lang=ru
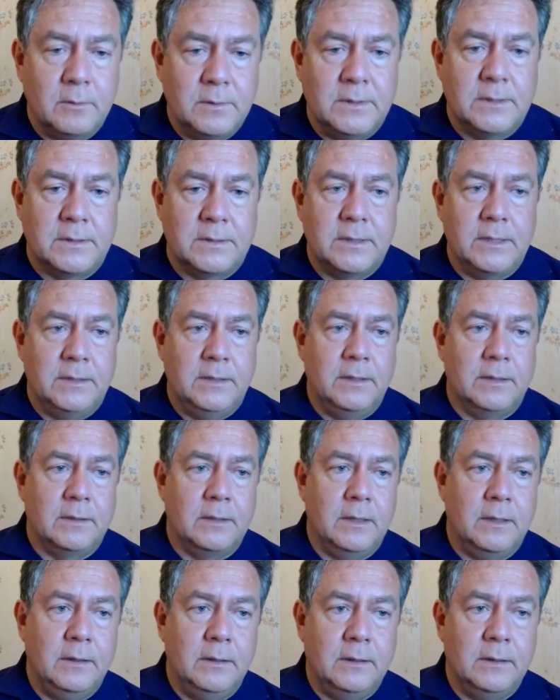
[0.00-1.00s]
Вот здесь
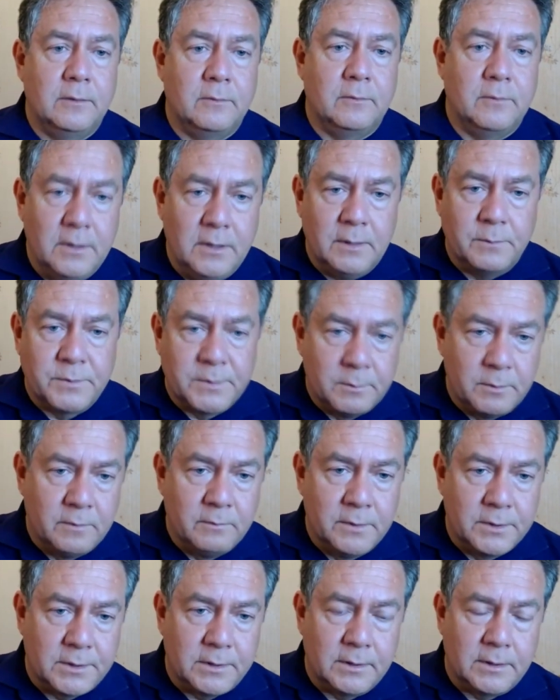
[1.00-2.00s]
Татьяна Олеговна, немцы
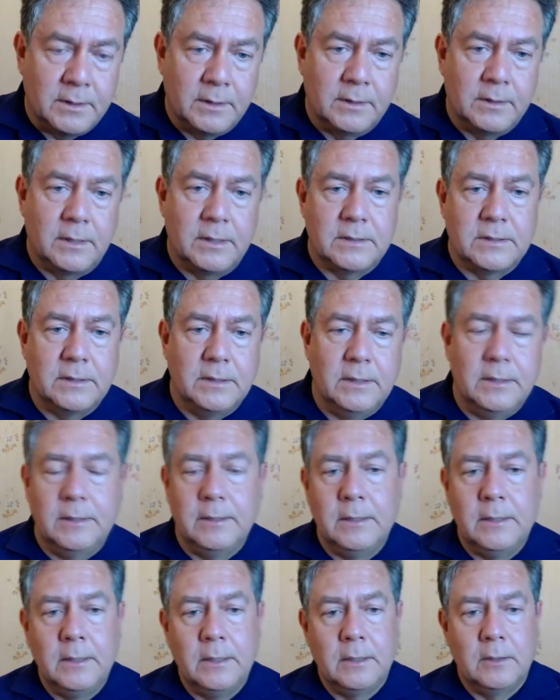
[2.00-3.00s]
бы вышли как раз
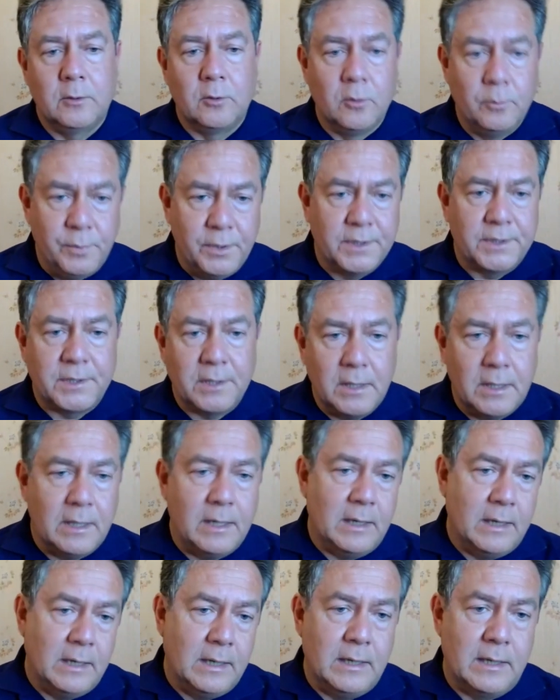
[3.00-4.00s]
на рубеж
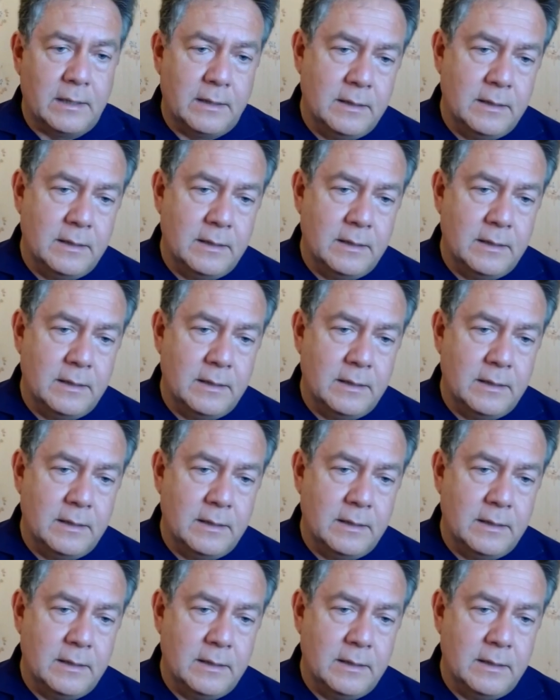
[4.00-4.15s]
АА,